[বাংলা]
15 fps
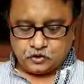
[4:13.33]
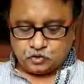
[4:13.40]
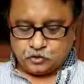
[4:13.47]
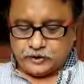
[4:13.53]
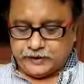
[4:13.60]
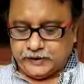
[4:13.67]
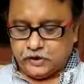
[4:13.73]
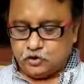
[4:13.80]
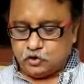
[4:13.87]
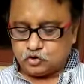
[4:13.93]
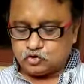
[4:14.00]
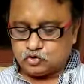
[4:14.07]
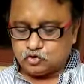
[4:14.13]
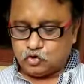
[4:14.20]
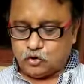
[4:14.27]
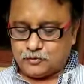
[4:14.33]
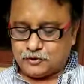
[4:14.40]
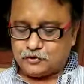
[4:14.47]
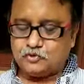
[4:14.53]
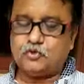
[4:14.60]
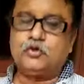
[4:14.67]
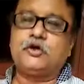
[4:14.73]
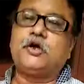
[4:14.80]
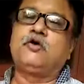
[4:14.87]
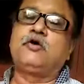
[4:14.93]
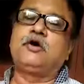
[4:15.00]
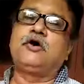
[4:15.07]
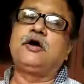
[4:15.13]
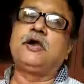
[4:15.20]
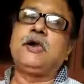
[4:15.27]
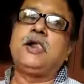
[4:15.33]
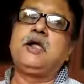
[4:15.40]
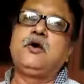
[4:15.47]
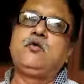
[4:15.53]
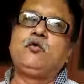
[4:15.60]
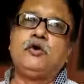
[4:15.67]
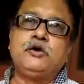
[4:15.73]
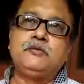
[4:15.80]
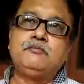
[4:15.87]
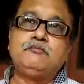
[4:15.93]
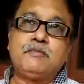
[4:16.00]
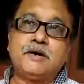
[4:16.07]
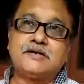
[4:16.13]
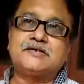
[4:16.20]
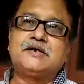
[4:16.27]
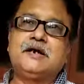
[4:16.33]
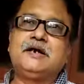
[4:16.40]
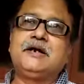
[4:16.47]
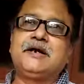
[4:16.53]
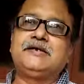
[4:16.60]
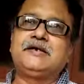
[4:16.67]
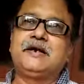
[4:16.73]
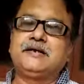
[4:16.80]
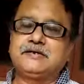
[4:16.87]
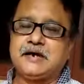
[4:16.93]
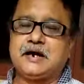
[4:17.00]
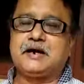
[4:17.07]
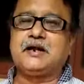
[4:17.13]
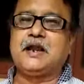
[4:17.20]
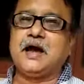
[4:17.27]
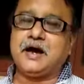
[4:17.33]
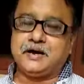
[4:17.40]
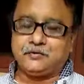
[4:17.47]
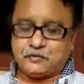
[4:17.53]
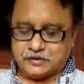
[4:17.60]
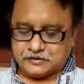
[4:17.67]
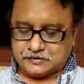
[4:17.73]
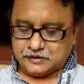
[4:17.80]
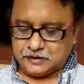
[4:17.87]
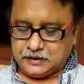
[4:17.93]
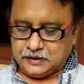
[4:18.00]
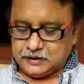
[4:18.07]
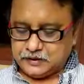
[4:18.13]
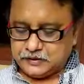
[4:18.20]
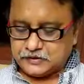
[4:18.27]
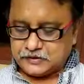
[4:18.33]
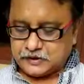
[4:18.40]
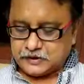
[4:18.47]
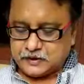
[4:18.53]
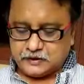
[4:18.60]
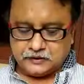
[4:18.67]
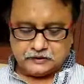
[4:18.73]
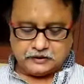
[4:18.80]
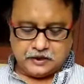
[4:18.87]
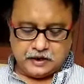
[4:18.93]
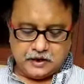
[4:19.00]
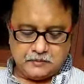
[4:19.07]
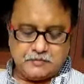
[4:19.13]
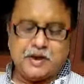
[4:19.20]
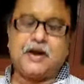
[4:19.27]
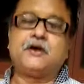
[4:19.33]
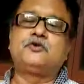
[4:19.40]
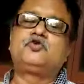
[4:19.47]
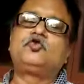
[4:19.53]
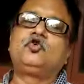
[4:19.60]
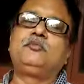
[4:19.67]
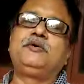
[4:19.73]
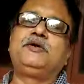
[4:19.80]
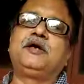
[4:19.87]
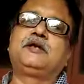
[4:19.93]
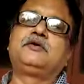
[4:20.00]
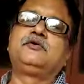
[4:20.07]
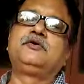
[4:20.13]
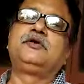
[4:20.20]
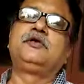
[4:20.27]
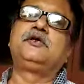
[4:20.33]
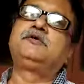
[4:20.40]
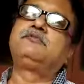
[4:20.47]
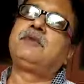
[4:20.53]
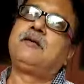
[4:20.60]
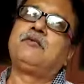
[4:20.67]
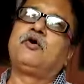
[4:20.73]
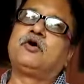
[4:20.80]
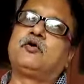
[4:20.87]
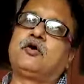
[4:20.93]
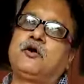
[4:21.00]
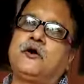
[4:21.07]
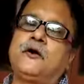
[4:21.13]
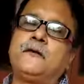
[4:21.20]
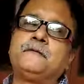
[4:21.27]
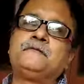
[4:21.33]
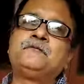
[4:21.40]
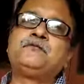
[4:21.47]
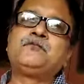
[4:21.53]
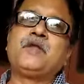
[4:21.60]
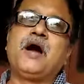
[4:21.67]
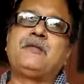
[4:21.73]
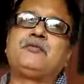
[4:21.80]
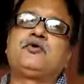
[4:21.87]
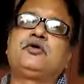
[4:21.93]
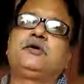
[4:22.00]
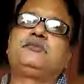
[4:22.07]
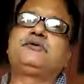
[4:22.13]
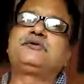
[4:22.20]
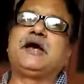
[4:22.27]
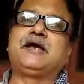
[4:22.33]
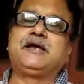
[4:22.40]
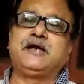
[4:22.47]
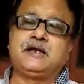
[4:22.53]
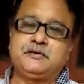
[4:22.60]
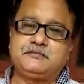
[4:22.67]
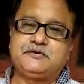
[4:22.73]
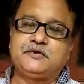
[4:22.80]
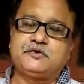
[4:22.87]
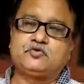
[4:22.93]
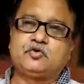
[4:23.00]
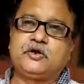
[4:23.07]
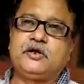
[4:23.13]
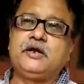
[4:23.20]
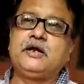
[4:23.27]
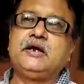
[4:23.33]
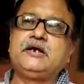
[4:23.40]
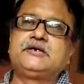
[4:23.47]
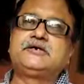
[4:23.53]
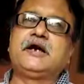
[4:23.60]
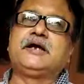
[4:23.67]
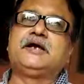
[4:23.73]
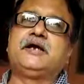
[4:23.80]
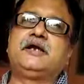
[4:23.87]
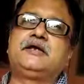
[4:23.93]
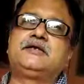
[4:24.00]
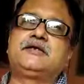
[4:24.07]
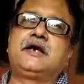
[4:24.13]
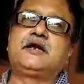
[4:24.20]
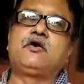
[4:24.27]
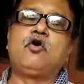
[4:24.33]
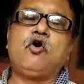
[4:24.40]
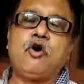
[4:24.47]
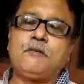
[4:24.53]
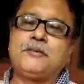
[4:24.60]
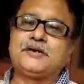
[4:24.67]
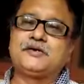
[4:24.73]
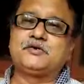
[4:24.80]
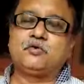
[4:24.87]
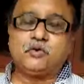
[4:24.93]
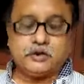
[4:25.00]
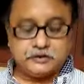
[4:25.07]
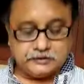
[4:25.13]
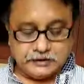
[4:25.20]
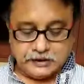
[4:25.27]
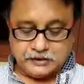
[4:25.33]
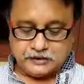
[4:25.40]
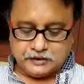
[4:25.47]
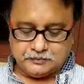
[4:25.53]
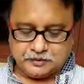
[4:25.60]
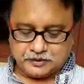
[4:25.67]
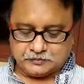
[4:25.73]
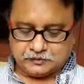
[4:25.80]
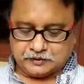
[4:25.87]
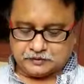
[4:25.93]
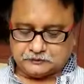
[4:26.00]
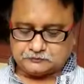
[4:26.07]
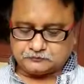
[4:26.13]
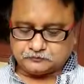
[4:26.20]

তো এই ঘর্ষণ কমানোর জন্য কি করা হয় ওই মাঝখানটায় যেখানে চাকাটা লাগানো আছে সেইখানে তেল বা চর্বি জাতীয় জিনিস ব্যবহার করা হয় আমরাও দেখবি সাইকেলের বিশেষ করে সাইকেলের যেখানে হপ আছে ওখানে তেল দিই মাঝে মাঝে